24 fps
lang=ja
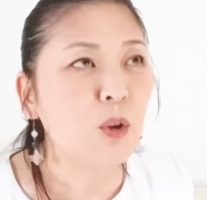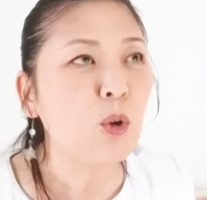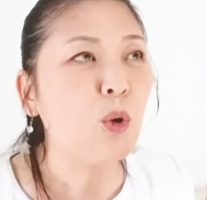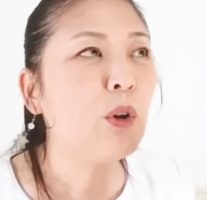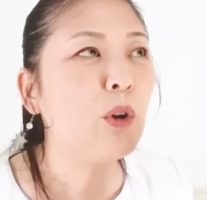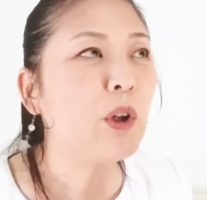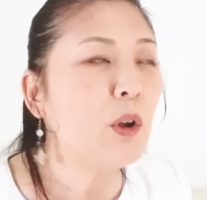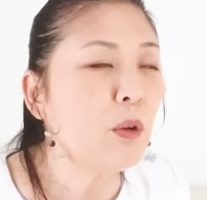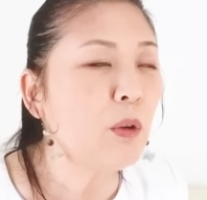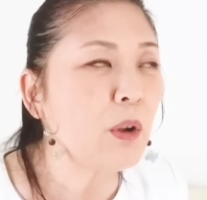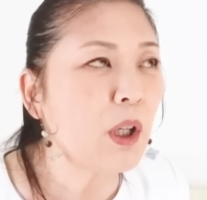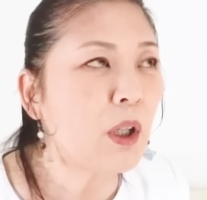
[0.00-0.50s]

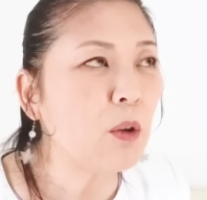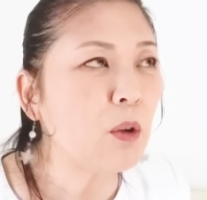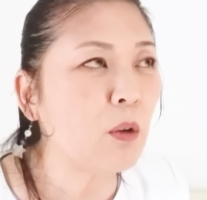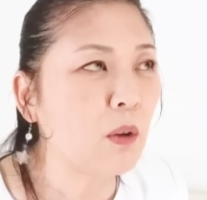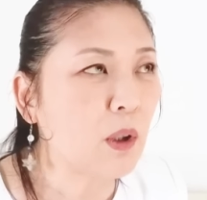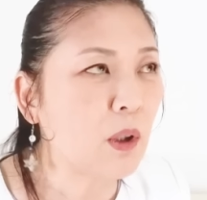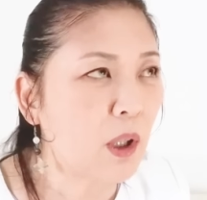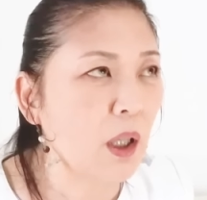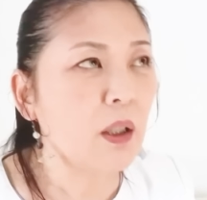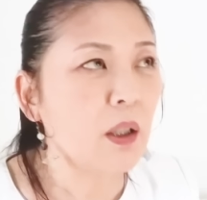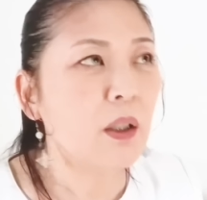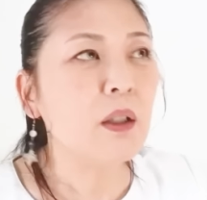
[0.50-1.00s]
これをや
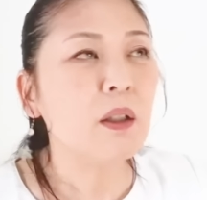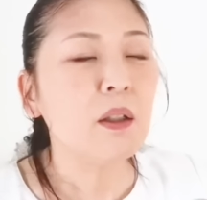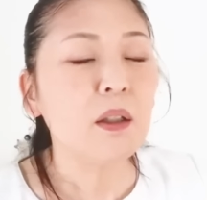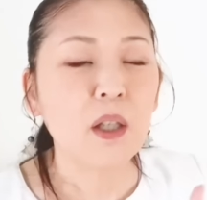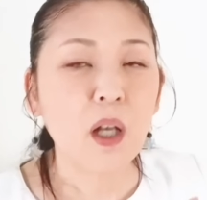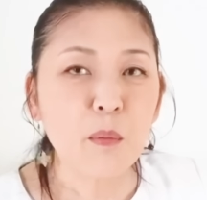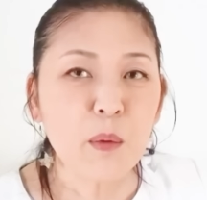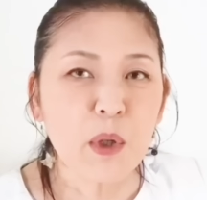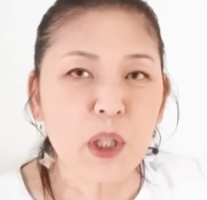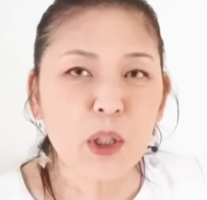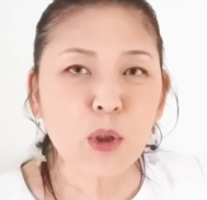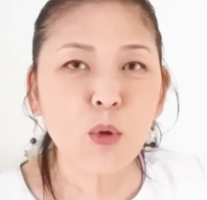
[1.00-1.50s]
ろうか、
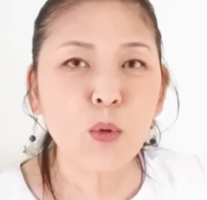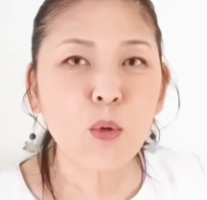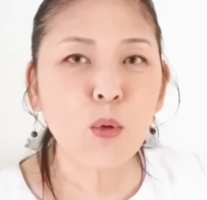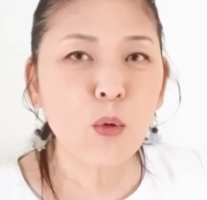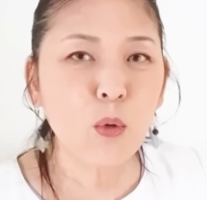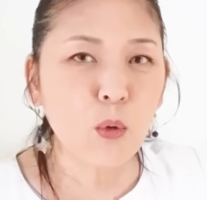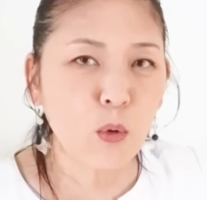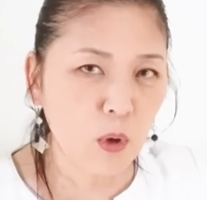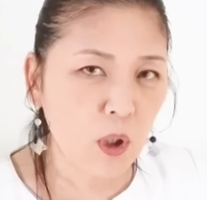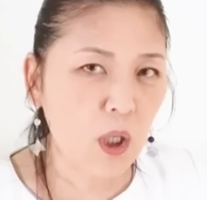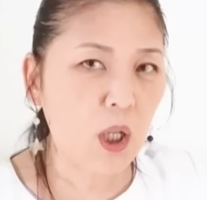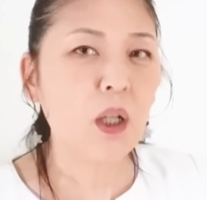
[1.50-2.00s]
やめと
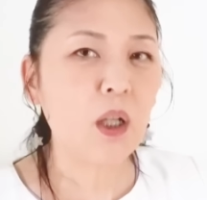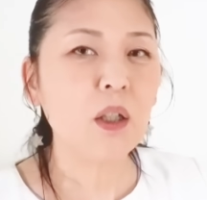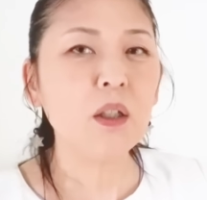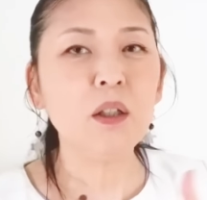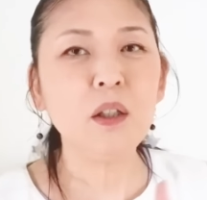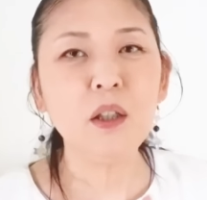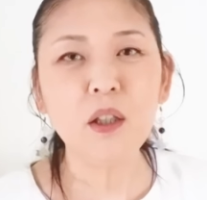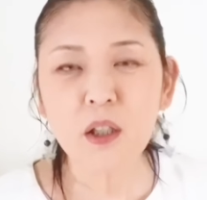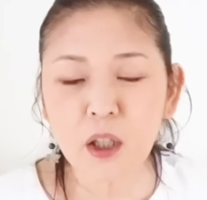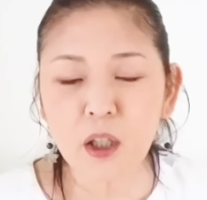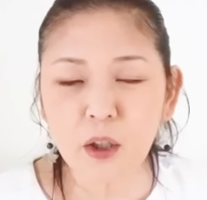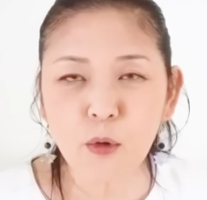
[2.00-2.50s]
こうか、
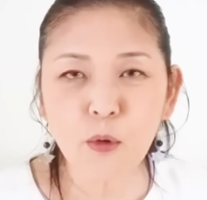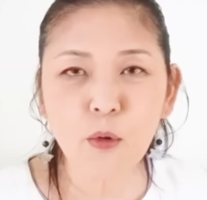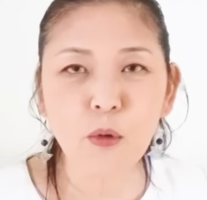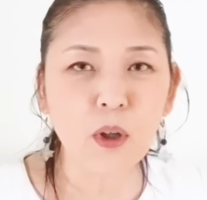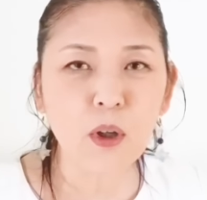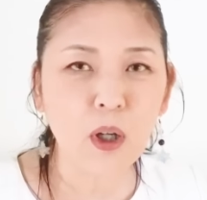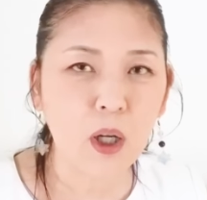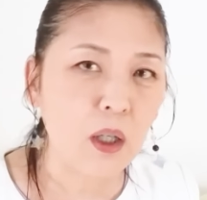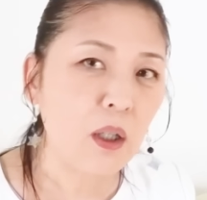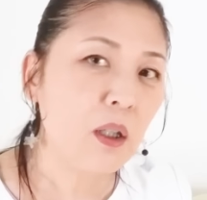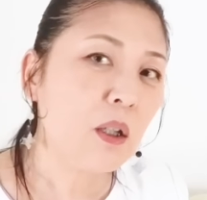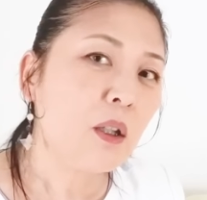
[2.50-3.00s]
逃げよ
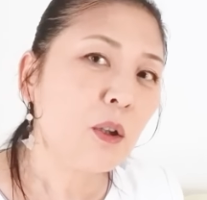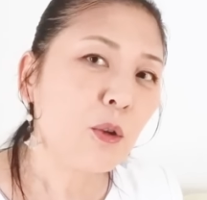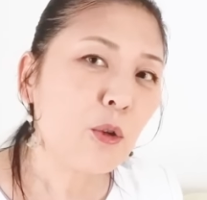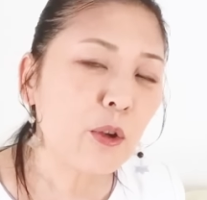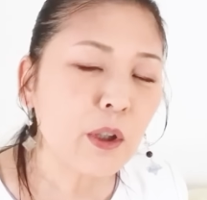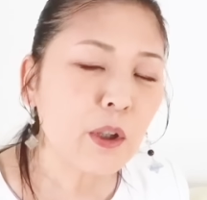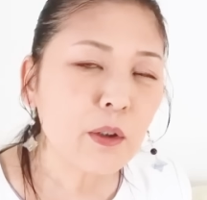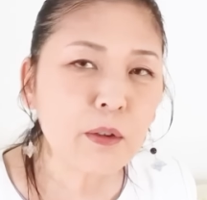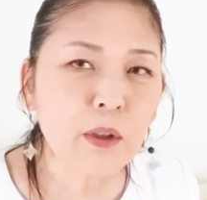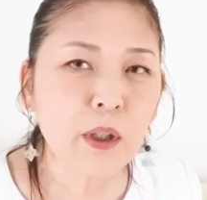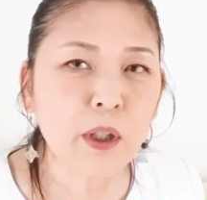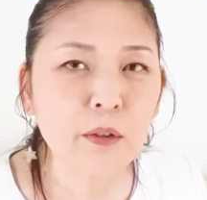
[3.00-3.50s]
うか、
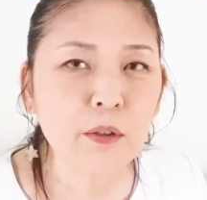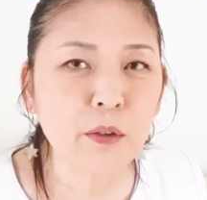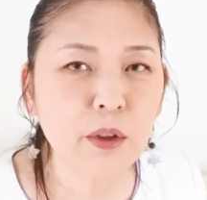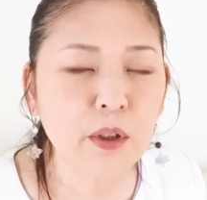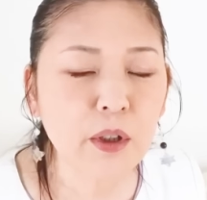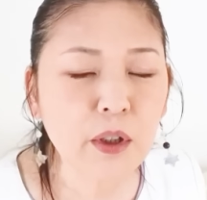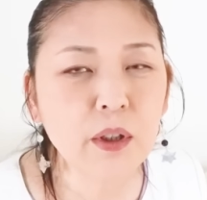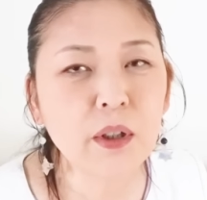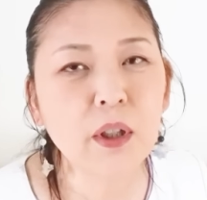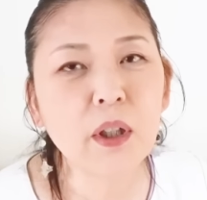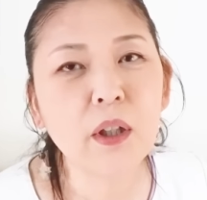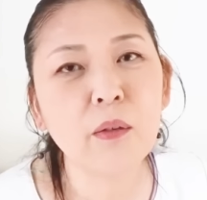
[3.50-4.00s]
これくらいの
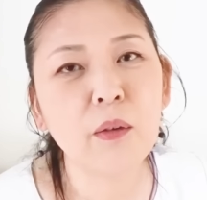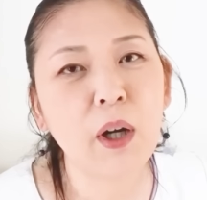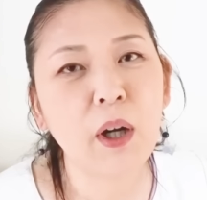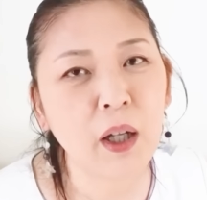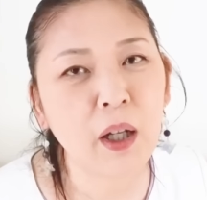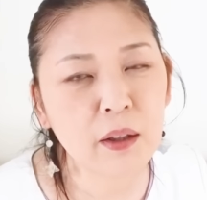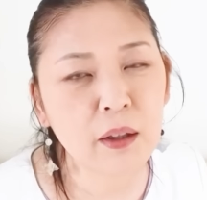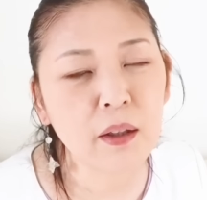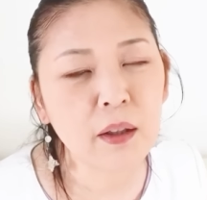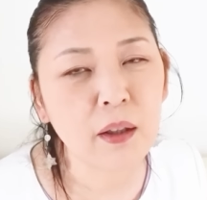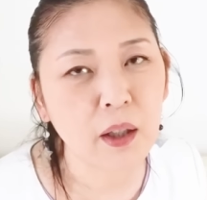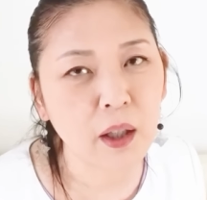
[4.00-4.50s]
知性
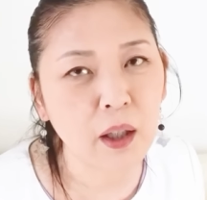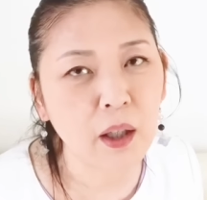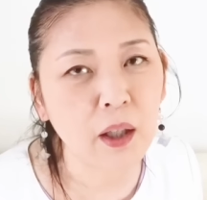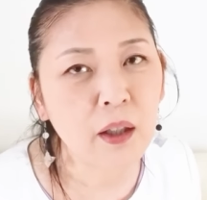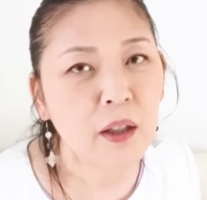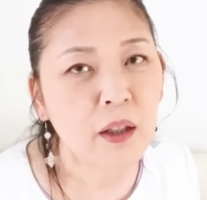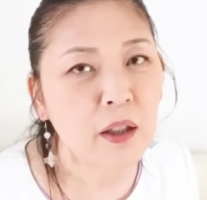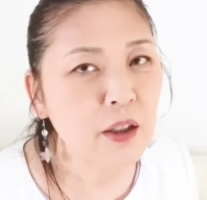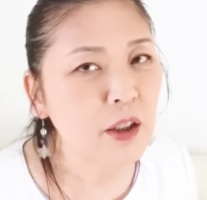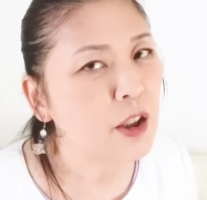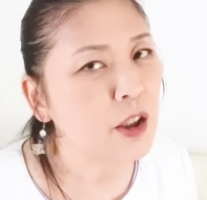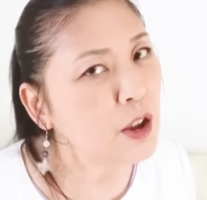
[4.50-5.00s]
はあっ
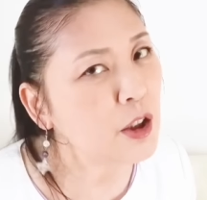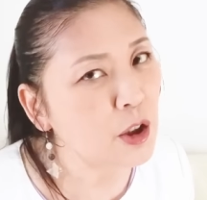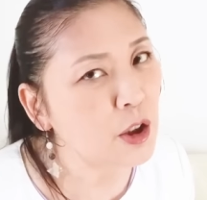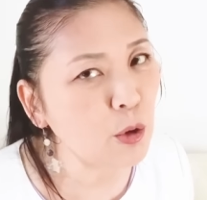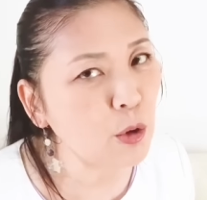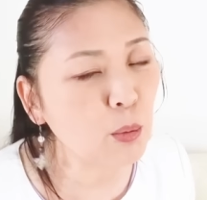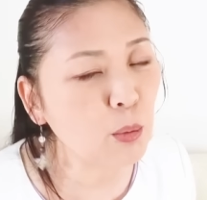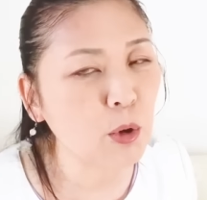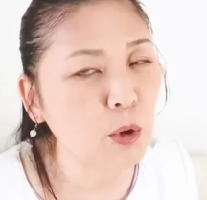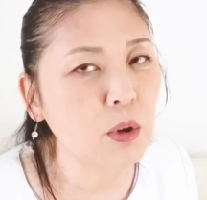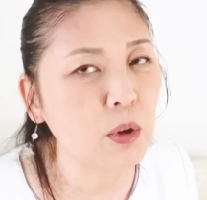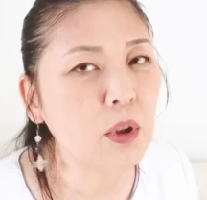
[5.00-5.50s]
て、意
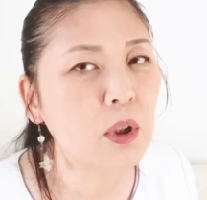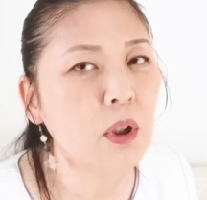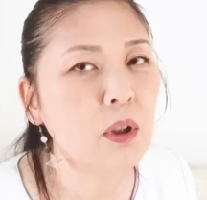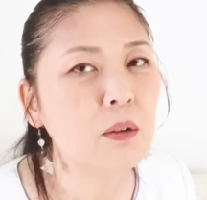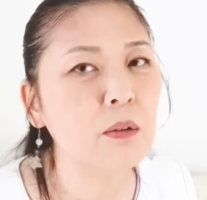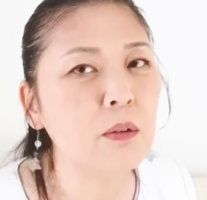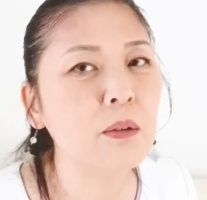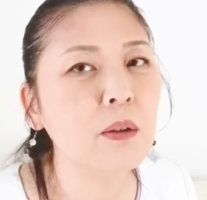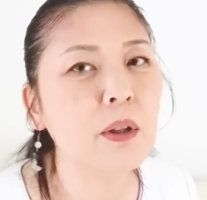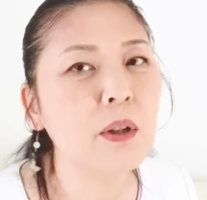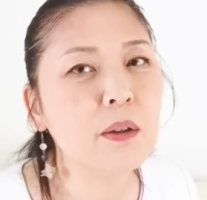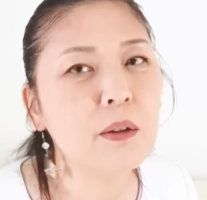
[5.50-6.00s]
志を持って
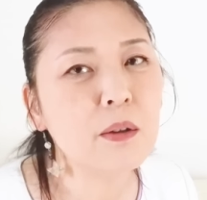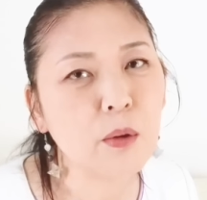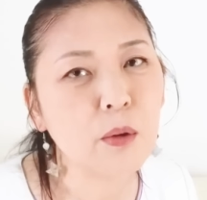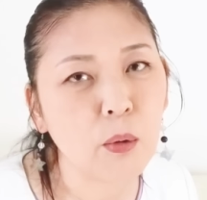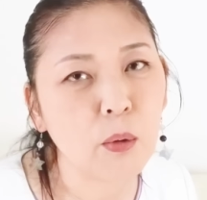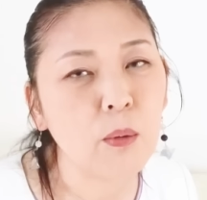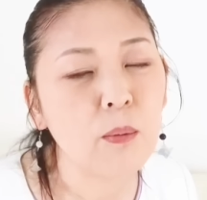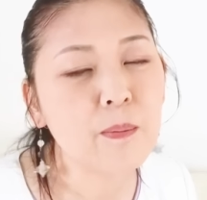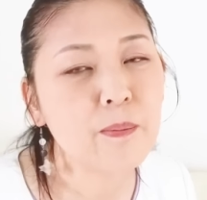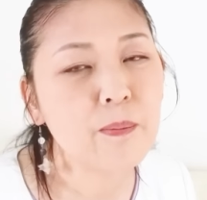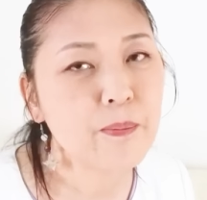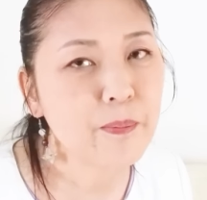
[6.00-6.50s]
いるんです
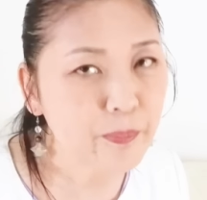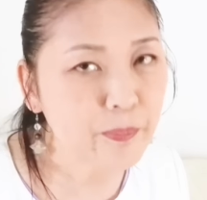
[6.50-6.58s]
よ。